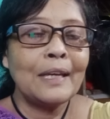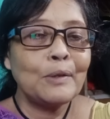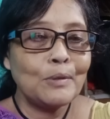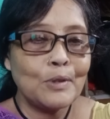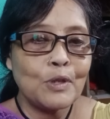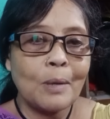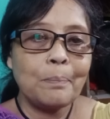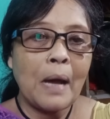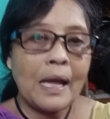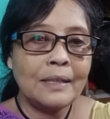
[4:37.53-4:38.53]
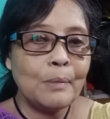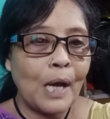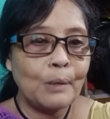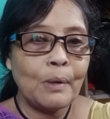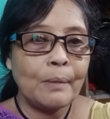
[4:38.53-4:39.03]
এইগুলো সব পাইলেই
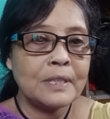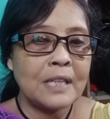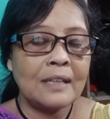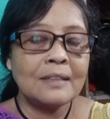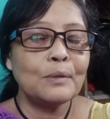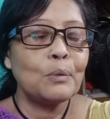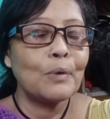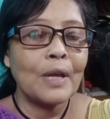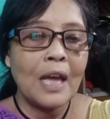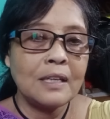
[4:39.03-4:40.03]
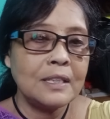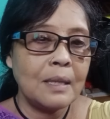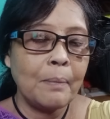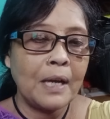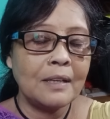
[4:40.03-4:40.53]
ভালোভাবে জানেন তো ওকে আর
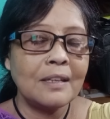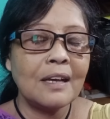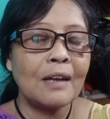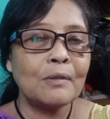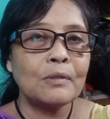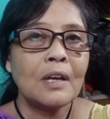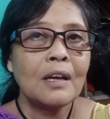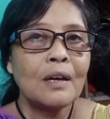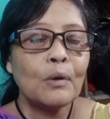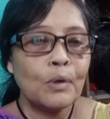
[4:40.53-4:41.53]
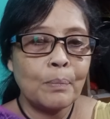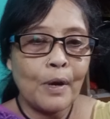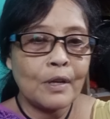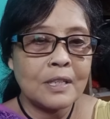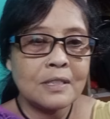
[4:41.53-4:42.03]
নিতে পারিনি কারণ ওর
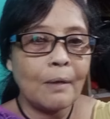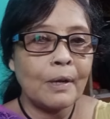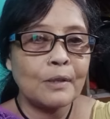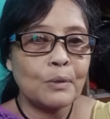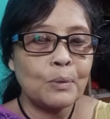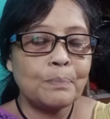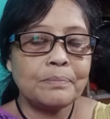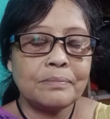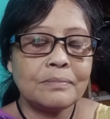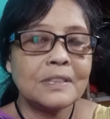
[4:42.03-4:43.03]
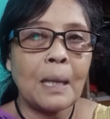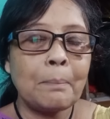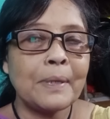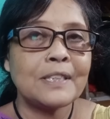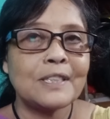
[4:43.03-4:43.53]
পক্ষে যাওয়াটা খুব
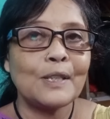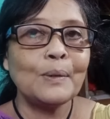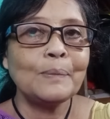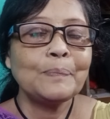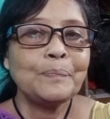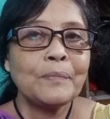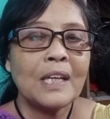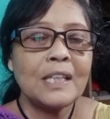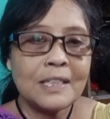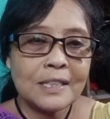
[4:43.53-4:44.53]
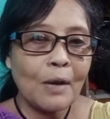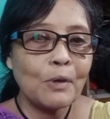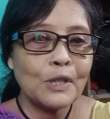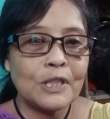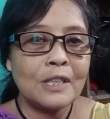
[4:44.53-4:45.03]
চাপের ছিল ইচ্ছা
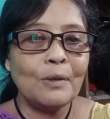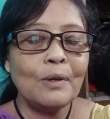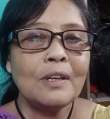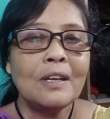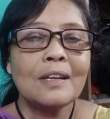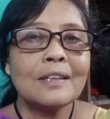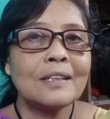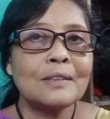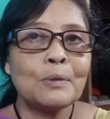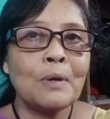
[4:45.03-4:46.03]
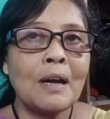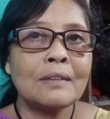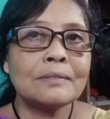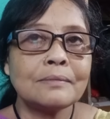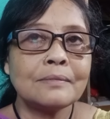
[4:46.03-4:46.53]
ওর ছিল কিন্তু আর
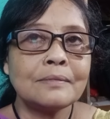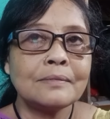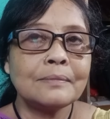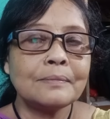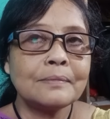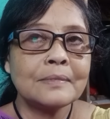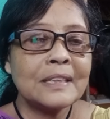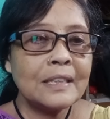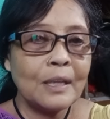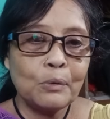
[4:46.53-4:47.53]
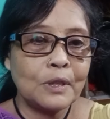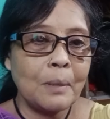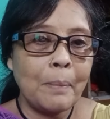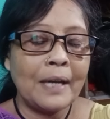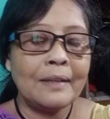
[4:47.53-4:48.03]
গিয়ে
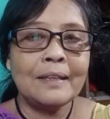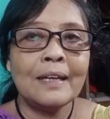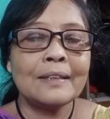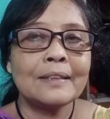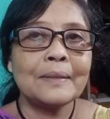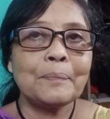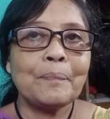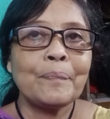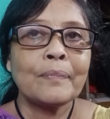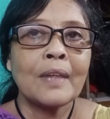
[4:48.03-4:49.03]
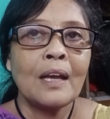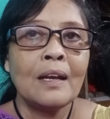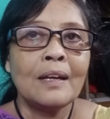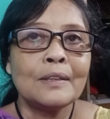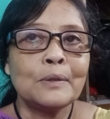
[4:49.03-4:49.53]
উঠতে পারেনি আর কি
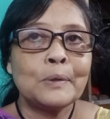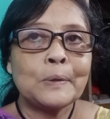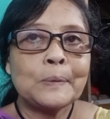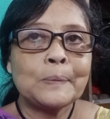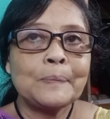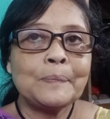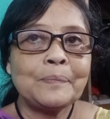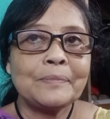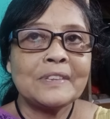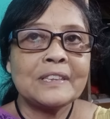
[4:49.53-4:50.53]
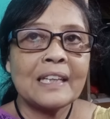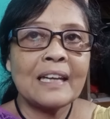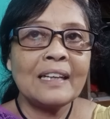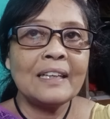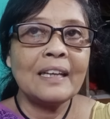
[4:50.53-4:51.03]
তো
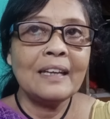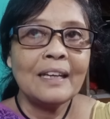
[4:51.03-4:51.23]
সেখানে